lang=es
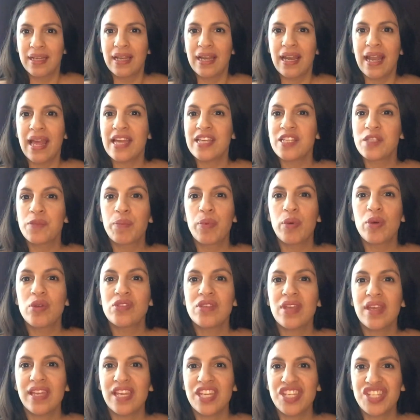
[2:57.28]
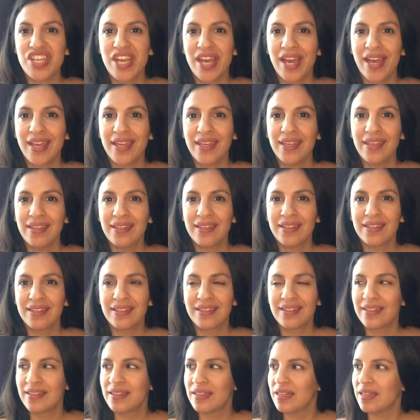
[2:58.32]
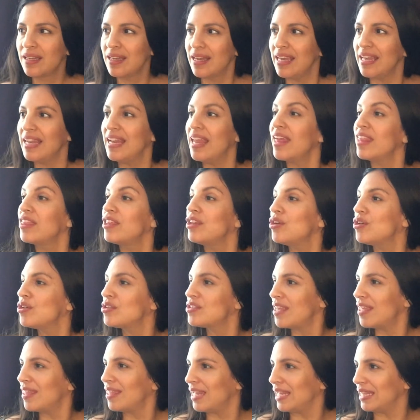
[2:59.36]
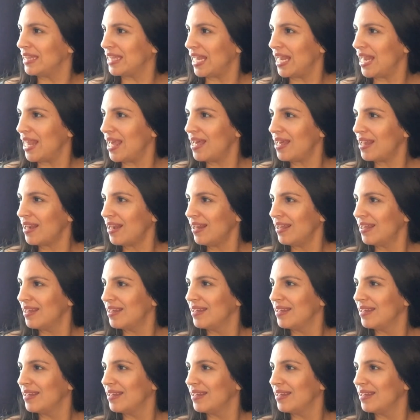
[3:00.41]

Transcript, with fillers: La esposa de Ñai, la diosa del telar,